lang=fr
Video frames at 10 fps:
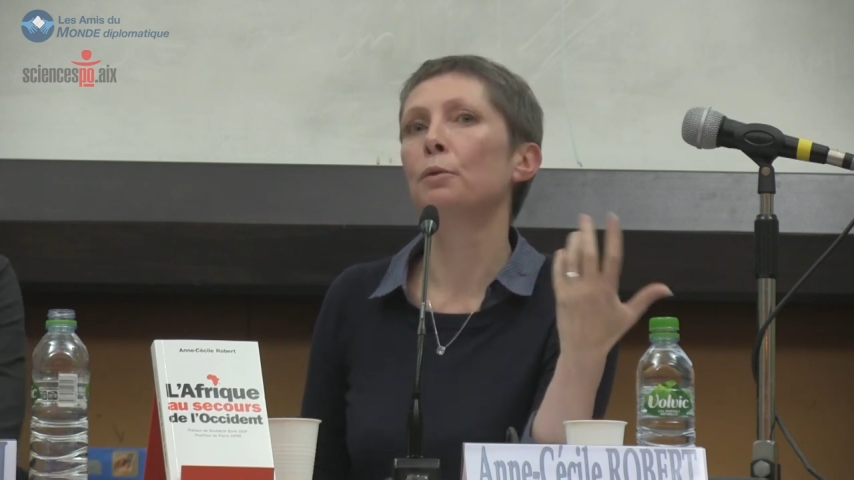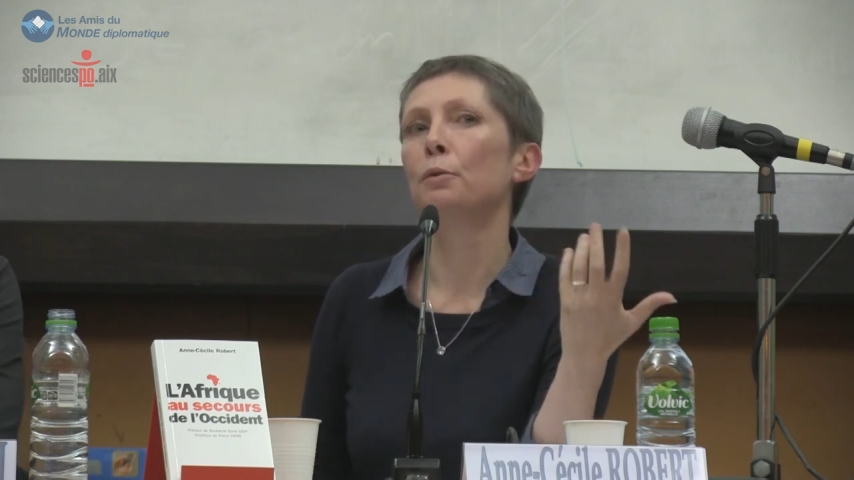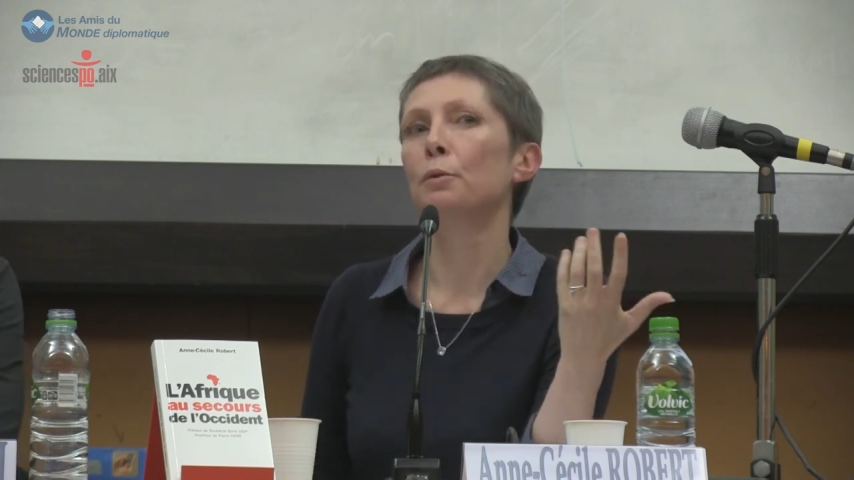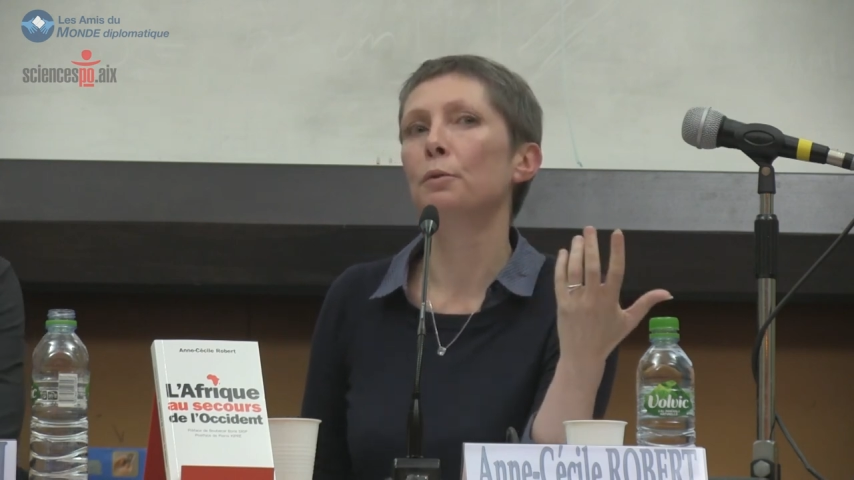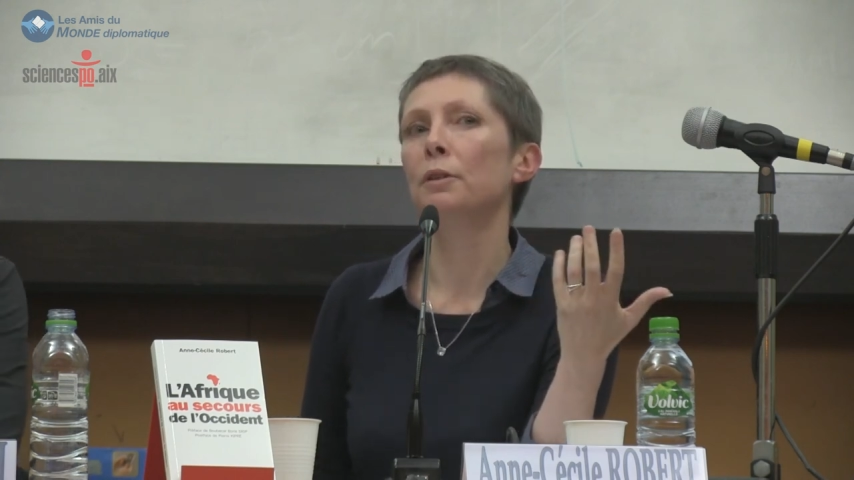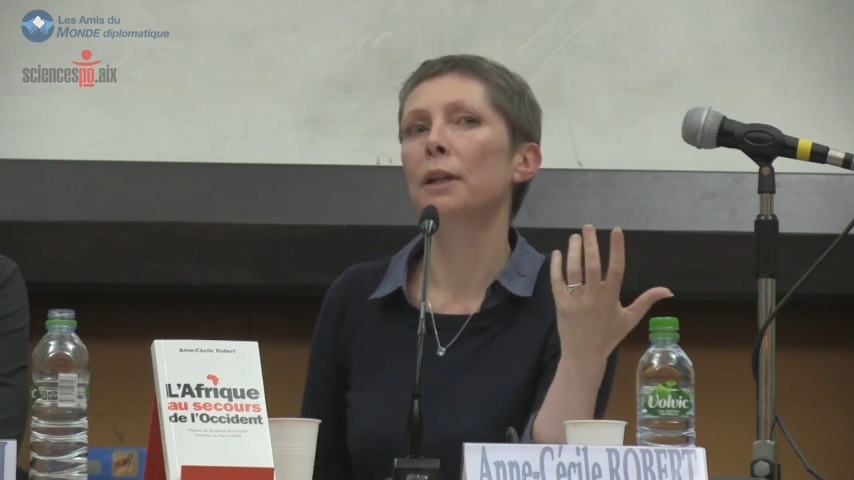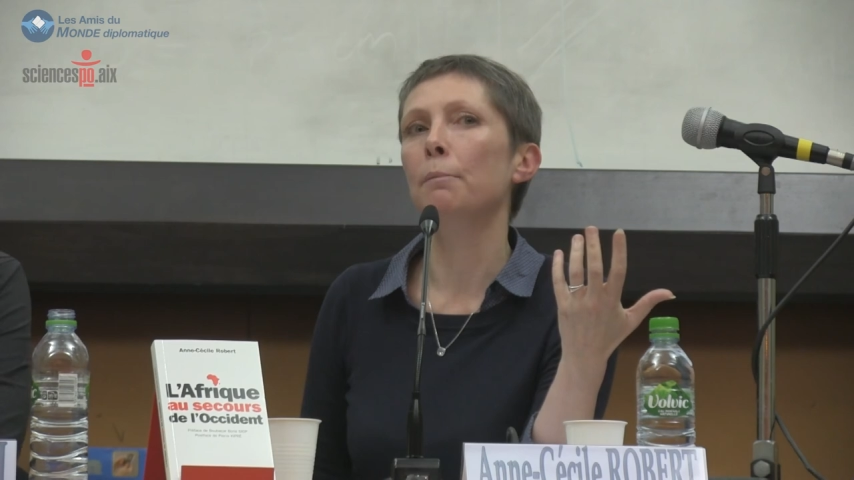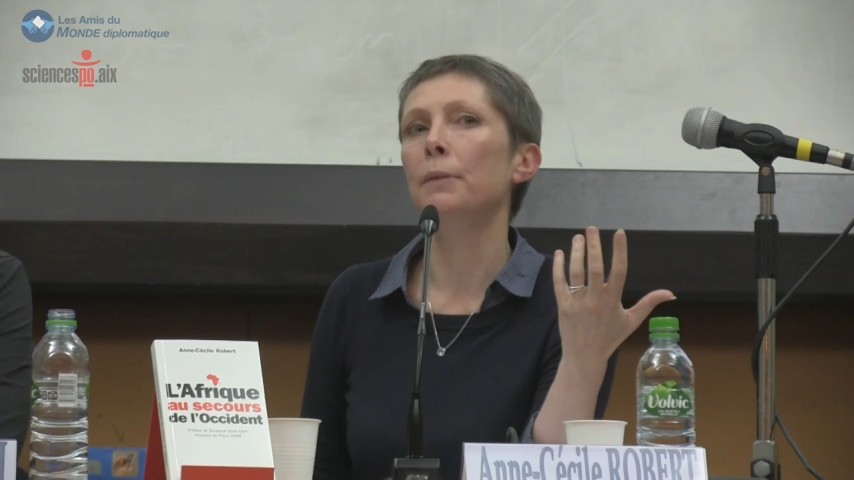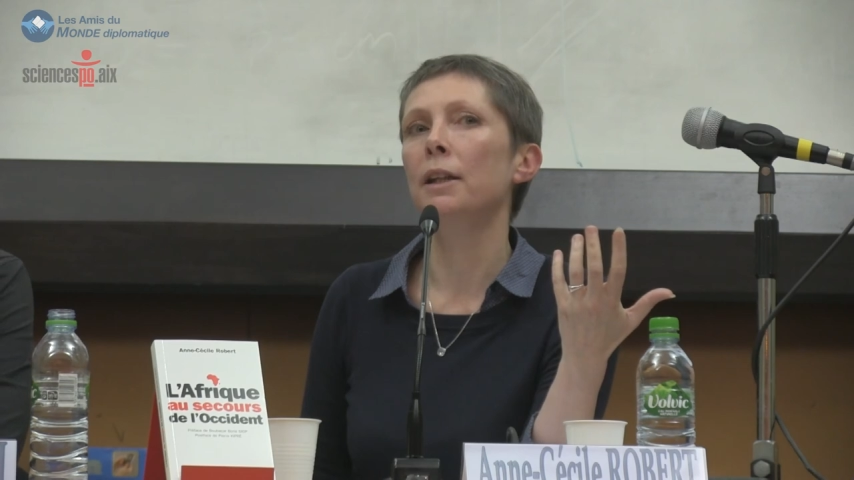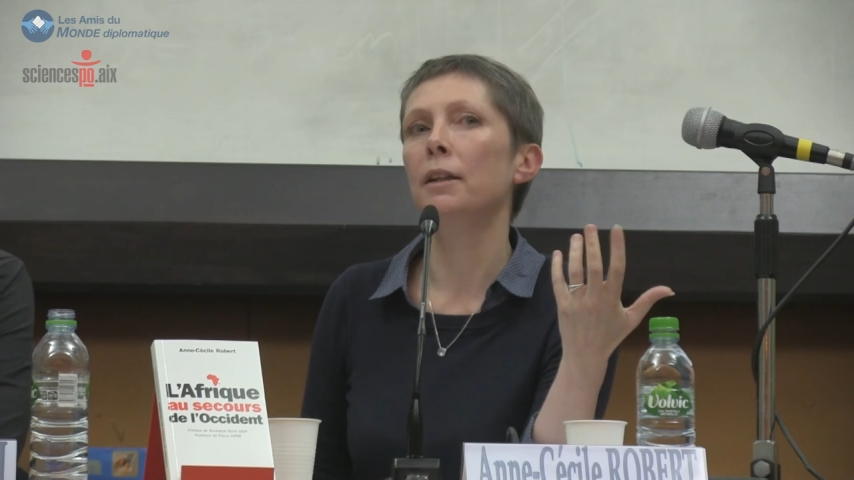nos
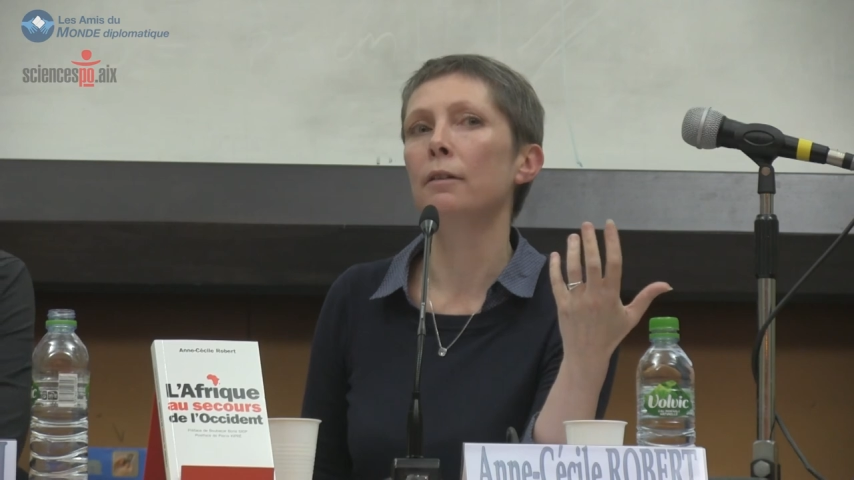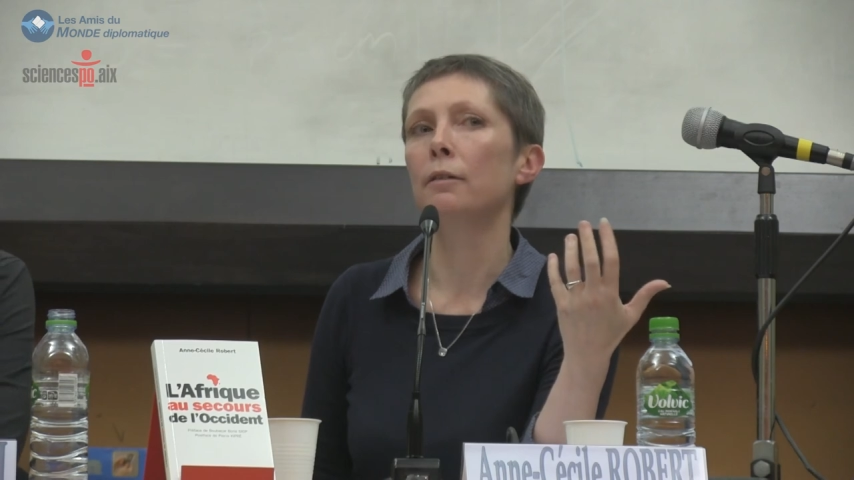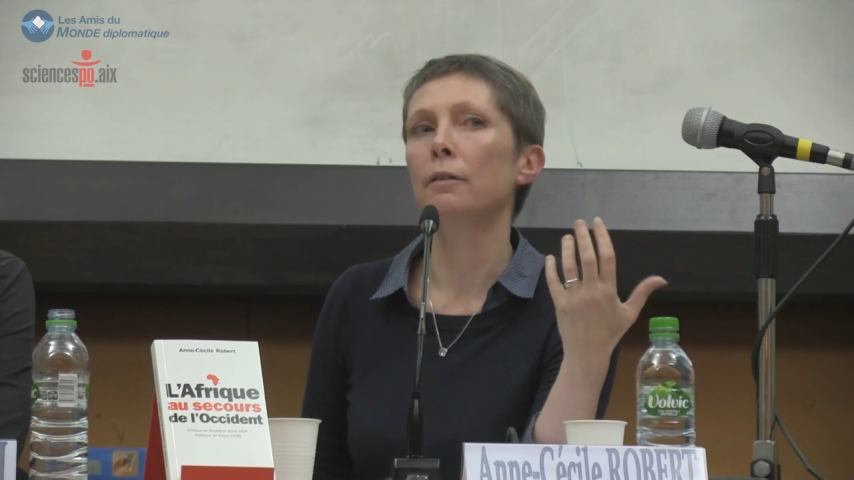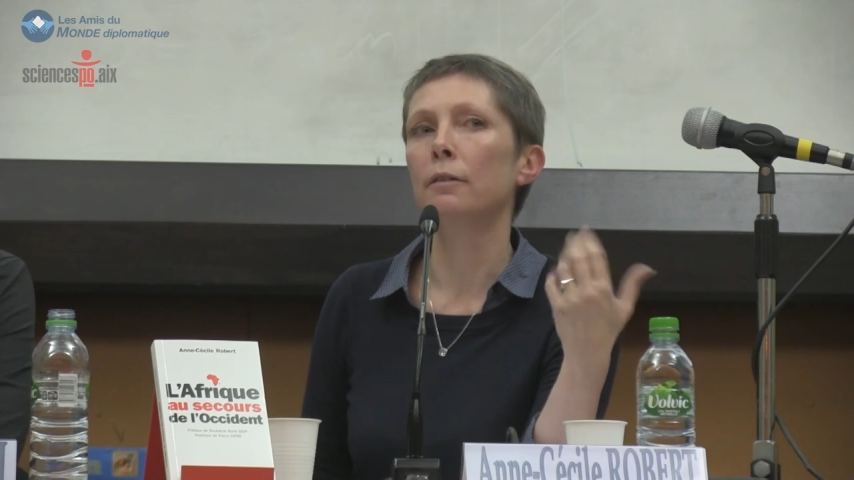amis